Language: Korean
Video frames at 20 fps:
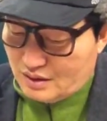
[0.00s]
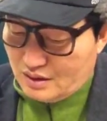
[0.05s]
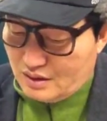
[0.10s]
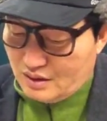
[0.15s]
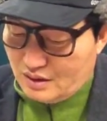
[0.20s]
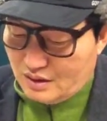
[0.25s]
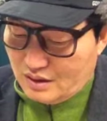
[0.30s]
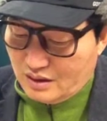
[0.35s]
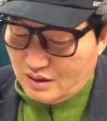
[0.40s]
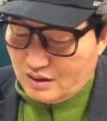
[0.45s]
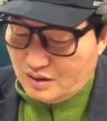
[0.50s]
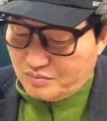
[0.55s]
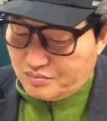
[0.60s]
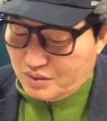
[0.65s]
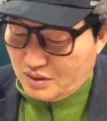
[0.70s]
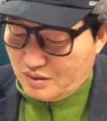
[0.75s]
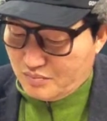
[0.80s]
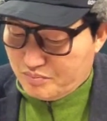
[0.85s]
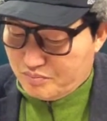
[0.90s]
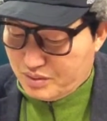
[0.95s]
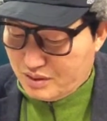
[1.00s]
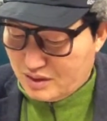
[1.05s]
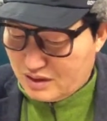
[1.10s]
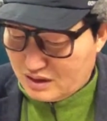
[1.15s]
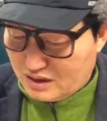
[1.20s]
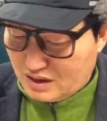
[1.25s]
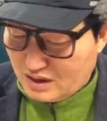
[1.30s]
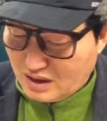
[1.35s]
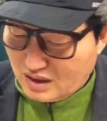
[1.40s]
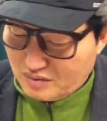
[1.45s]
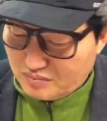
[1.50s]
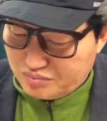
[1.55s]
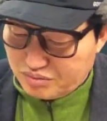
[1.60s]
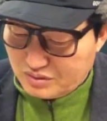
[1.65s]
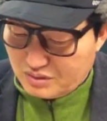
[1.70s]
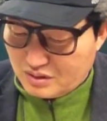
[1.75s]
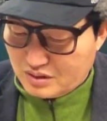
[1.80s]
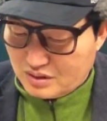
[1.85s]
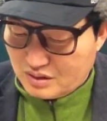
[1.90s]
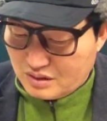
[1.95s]
에, 벌판의
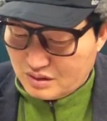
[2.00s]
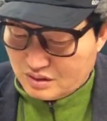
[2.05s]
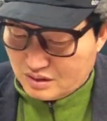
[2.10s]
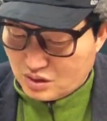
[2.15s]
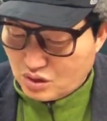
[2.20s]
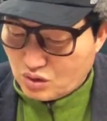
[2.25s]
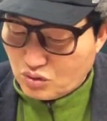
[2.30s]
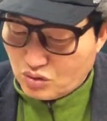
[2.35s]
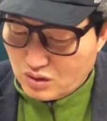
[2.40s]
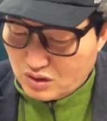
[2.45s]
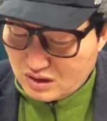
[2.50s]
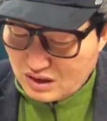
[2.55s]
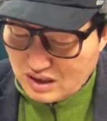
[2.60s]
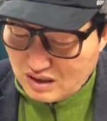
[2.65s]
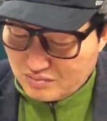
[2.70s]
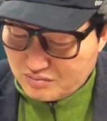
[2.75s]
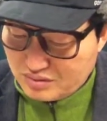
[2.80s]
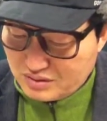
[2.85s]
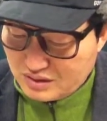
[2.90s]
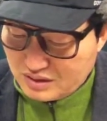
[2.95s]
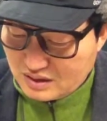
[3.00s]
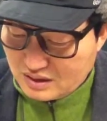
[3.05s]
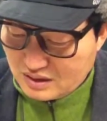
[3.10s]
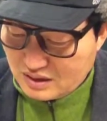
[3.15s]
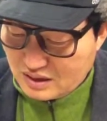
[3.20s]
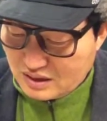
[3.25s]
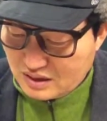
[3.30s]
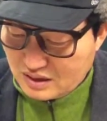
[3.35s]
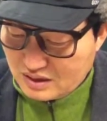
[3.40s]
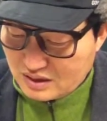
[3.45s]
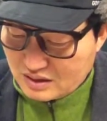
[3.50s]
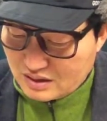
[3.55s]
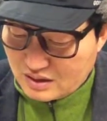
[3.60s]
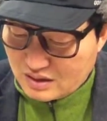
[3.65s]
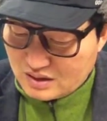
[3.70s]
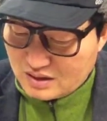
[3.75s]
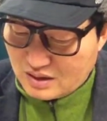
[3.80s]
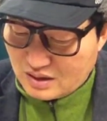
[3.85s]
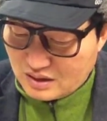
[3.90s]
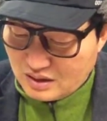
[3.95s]
불, 요원의 불길,
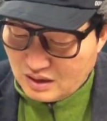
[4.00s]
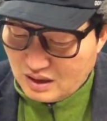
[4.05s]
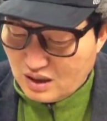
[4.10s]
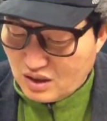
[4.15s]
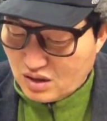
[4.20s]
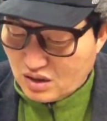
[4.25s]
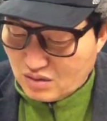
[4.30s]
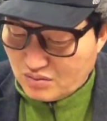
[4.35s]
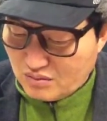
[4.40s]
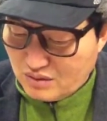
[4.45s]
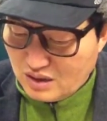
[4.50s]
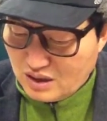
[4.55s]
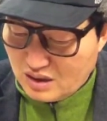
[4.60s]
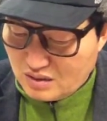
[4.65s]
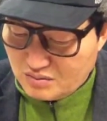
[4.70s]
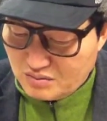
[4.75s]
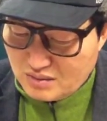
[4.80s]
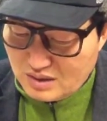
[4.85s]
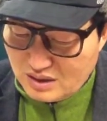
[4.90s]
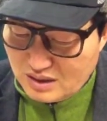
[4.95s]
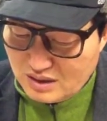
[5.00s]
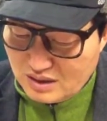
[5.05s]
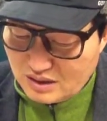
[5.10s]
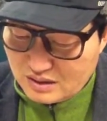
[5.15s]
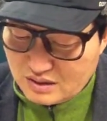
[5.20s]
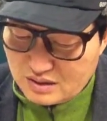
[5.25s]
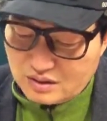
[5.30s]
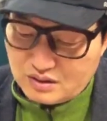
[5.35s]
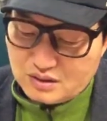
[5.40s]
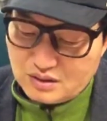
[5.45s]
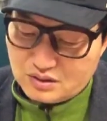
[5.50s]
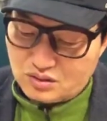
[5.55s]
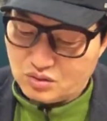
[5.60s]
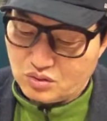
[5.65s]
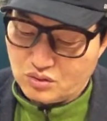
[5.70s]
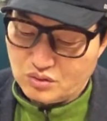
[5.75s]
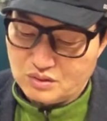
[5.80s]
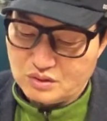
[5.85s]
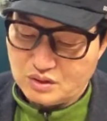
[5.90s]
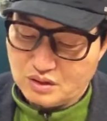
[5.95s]
기세가 어마어마해서
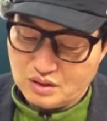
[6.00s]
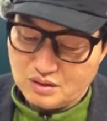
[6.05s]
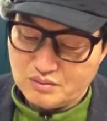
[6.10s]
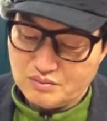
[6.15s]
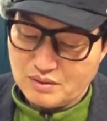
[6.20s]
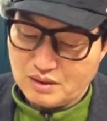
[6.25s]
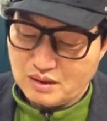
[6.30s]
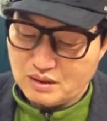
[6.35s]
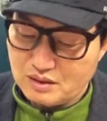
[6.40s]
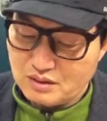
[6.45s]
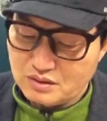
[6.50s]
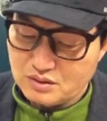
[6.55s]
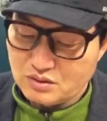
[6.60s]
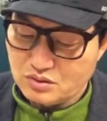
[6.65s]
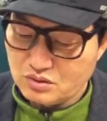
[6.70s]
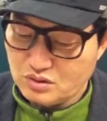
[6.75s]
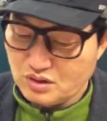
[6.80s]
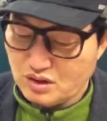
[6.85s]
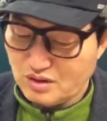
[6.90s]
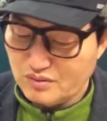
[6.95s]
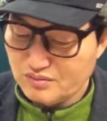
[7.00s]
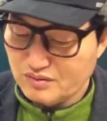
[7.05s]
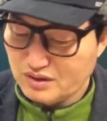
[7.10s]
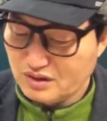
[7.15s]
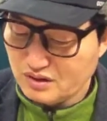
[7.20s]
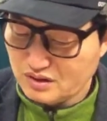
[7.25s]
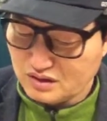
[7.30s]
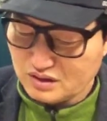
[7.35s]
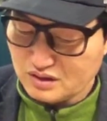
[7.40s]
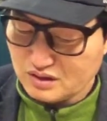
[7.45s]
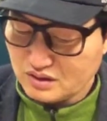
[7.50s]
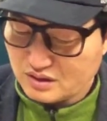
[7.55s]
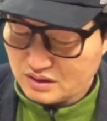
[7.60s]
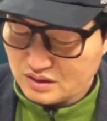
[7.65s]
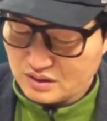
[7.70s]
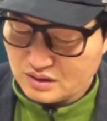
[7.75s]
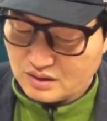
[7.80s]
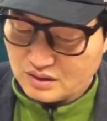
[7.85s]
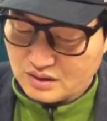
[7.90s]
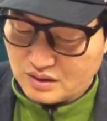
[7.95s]
도저히 막을 수 없는
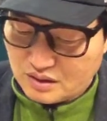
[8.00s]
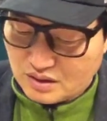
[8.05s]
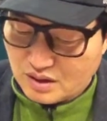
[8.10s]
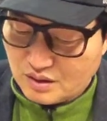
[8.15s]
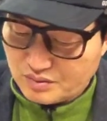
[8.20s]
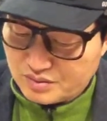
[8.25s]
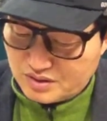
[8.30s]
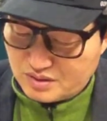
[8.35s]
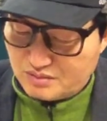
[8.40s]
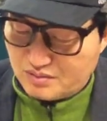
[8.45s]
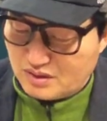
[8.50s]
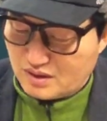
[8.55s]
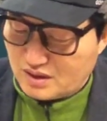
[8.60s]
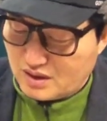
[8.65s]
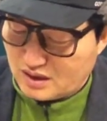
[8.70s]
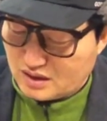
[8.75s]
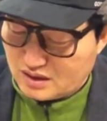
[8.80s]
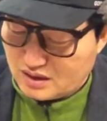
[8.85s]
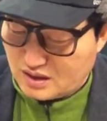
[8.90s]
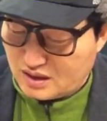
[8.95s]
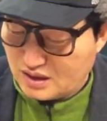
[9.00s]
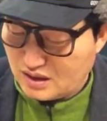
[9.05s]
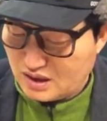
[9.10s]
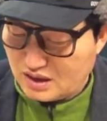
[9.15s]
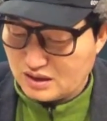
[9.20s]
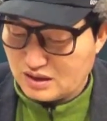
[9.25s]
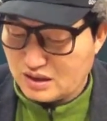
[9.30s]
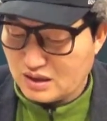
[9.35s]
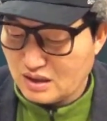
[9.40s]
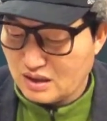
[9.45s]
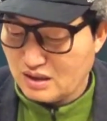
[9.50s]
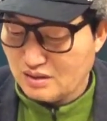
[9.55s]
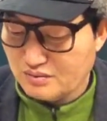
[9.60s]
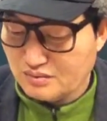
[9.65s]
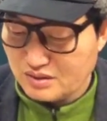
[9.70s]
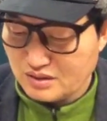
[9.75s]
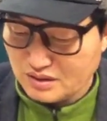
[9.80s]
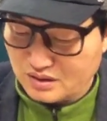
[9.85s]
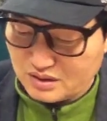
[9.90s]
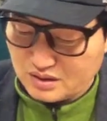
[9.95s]
없음을 나타낸다.
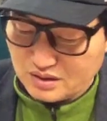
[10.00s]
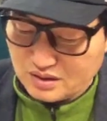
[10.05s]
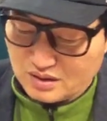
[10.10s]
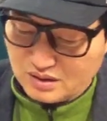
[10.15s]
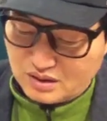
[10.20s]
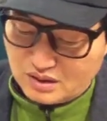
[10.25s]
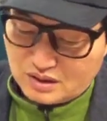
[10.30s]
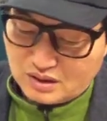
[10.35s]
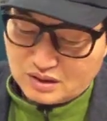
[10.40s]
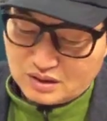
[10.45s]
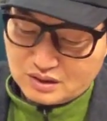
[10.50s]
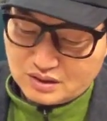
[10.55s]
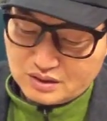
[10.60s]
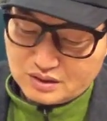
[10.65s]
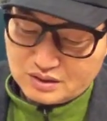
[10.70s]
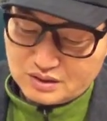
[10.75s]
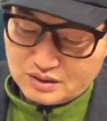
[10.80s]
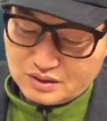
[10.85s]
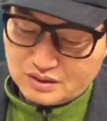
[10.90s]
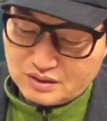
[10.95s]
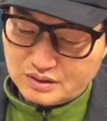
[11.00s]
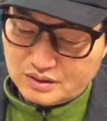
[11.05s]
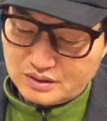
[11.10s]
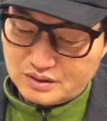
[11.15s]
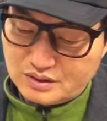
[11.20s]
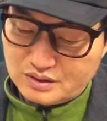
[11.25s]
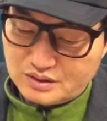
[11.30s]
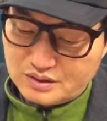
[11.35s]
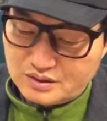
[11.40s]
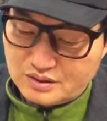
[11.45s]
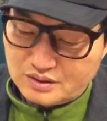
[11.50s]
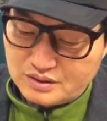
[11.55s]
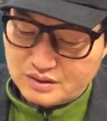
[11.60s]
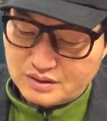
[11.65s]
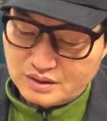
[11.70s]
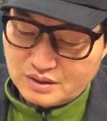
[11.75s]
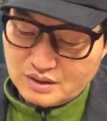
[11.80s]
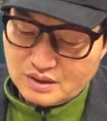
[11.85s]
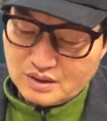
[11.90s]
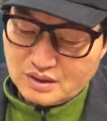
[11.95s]
뭐 그런 얘기죠.
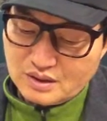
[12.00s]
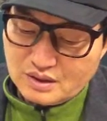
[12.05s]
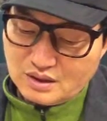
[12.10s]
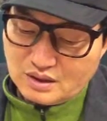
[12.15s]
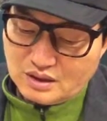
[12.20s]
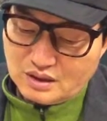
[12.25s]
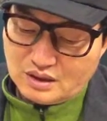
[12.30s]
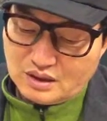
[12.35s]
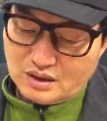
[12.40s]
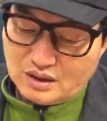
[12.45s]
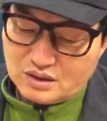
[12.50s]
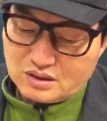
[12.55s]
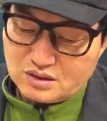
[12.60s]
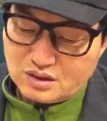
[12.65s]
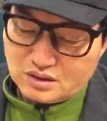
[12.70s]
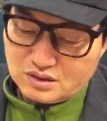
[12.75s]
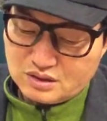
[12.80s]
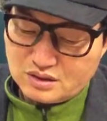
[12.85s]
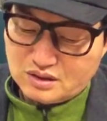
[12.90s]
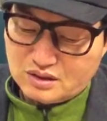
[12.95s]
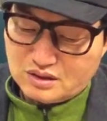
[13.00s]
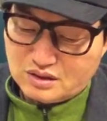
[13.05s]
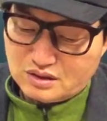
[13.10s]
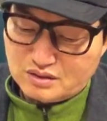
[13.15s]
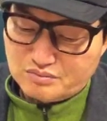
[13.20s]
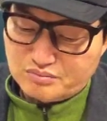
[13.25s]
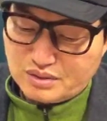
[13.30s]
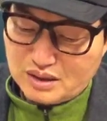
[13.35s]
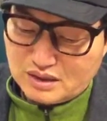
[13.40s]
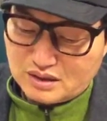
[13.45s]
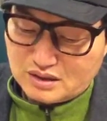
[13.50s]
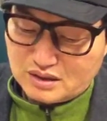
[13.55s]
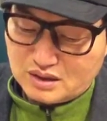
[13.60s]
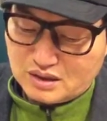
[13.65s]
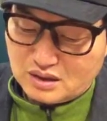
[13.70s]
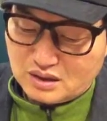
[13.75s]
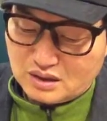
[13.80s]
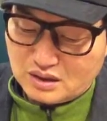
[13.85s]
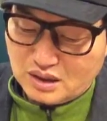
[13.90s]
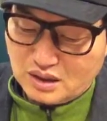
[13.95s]
예, 서경
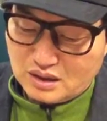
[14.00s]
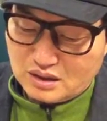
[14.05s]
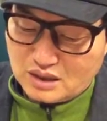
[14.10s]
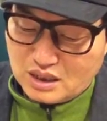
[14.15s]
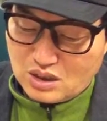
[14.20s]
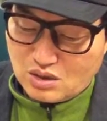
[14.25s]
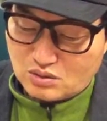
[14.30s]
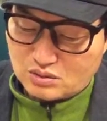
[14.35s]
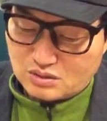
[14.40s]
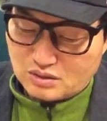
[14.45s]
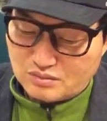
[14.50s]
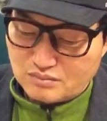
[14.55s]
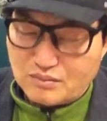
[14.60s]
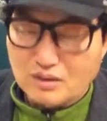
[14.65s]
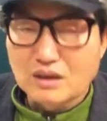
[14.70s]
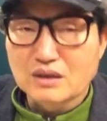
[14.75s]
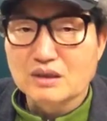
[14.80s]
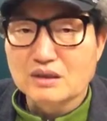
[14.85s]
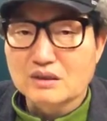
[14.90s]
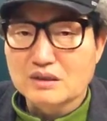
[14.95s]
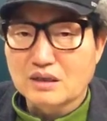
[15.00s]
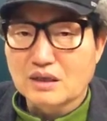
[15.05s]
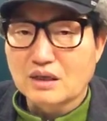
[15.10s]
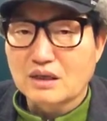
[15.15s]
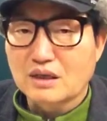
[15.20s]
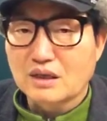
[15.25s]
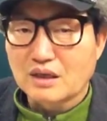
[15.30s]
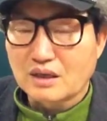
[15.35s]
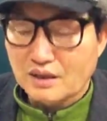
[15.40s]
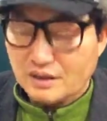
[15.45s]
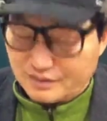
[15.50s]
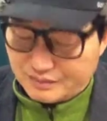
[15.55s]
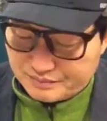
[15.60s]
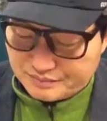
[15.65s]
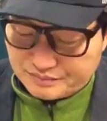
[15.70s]
반경에 나오는 말이다.